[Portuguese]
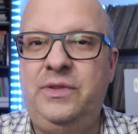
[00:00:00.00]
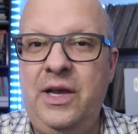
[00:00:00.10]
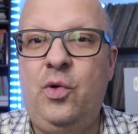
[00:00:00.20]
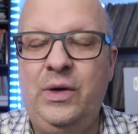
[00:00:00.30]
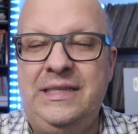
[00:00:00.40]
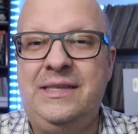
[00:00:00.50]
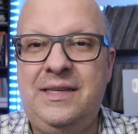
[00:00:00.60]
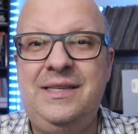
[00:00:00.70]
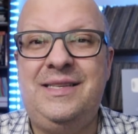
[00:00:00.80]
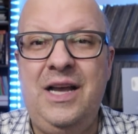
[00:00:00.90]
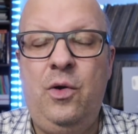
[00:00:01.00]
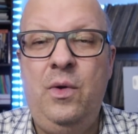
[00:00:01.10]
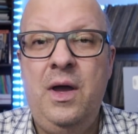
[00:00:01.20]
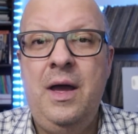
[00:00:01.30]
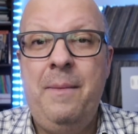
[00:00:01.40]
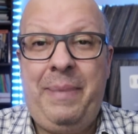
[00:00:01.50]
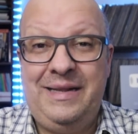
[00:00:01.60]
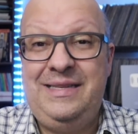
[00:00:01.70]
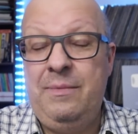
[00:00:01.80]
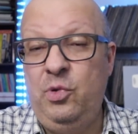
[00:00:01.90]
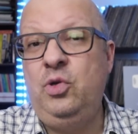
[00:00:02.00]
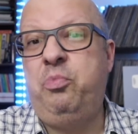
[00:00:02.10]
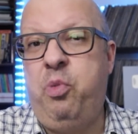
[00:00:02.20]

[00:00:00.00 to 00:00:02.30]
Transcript: Tem coisas que são, para dizer muito